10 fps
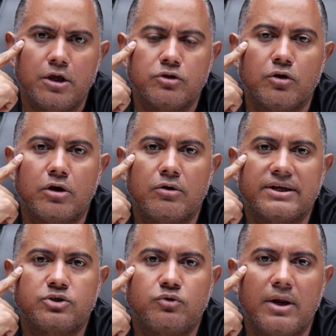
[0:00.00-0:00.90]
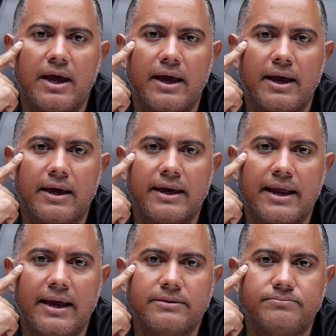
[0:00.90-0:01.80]
Yo creo que es una
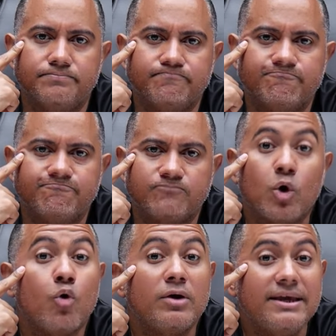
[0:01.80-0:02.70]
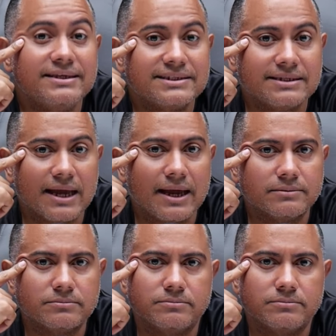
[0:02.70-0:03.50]
gran conquista